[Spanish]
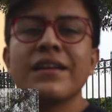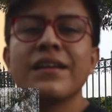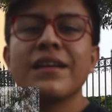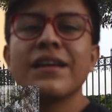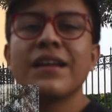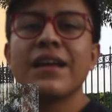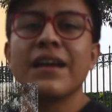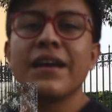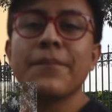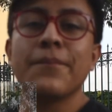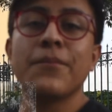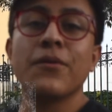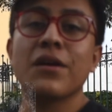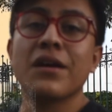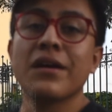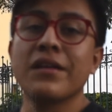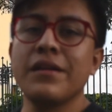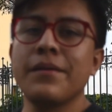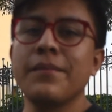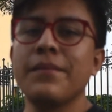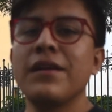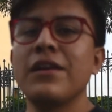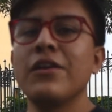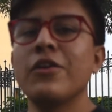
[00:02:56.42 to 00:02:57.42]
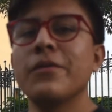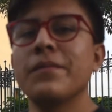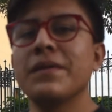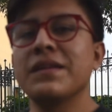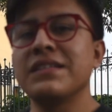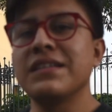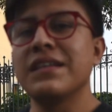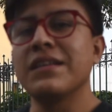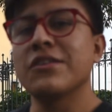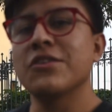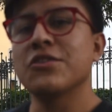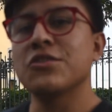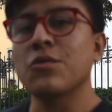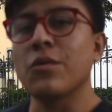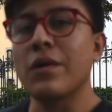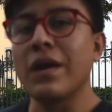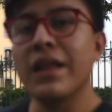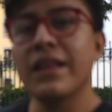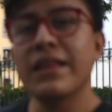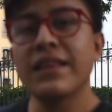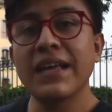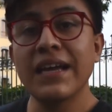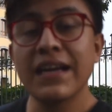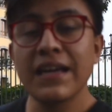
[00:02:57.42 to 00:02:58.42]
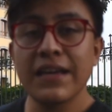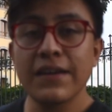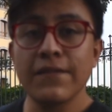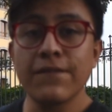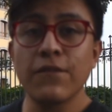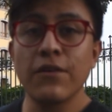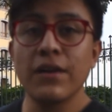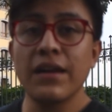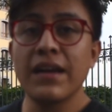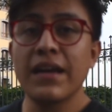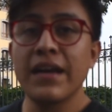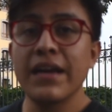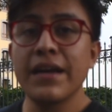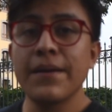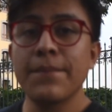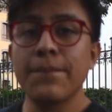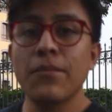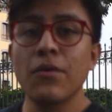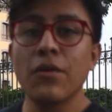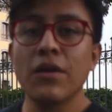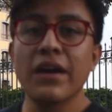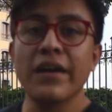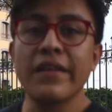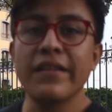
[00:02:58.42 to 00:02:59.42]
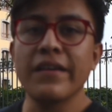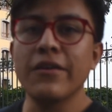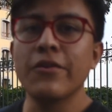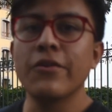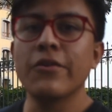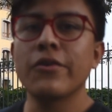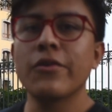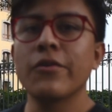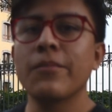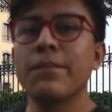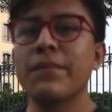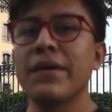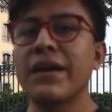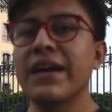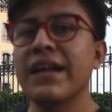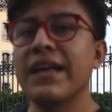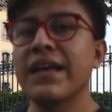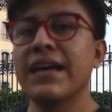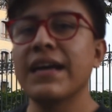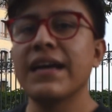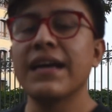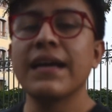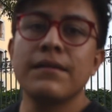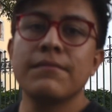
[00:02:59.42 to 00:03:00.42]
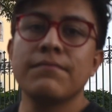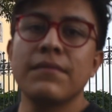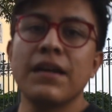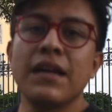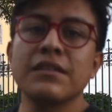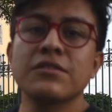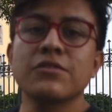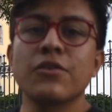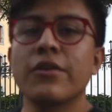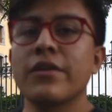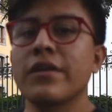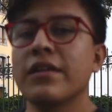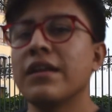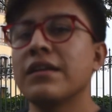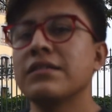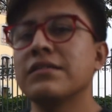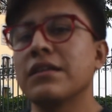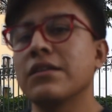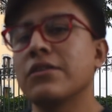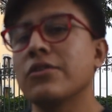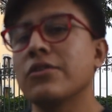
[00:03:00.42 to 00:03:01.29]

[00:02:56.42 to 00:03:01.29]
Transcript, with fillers: en la época de 1940, que fue la época de oro para las corridas de